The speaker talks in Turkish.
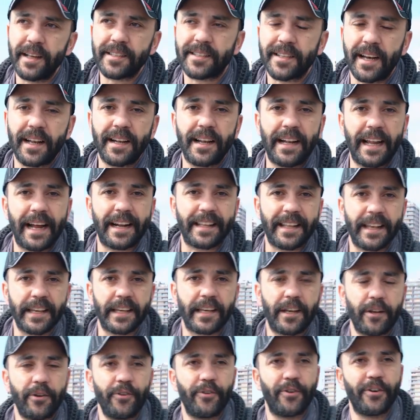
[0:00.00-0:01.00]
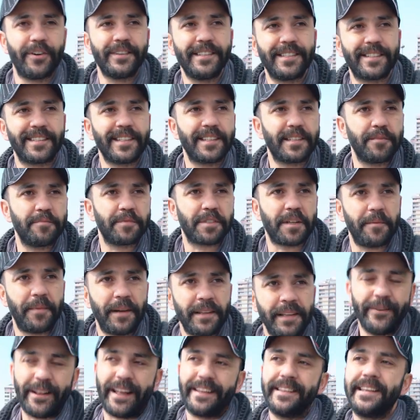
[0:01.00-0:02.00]
bazı sahneler denk geliyor. izlediğim
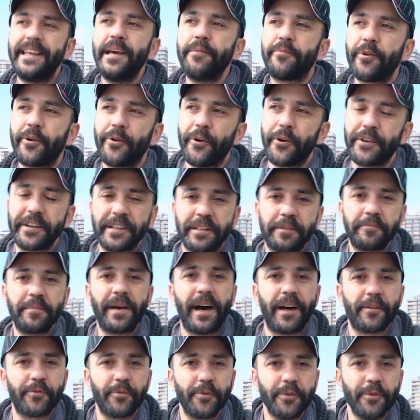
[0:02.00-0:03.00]
zaman lan niye böyle oynadım ya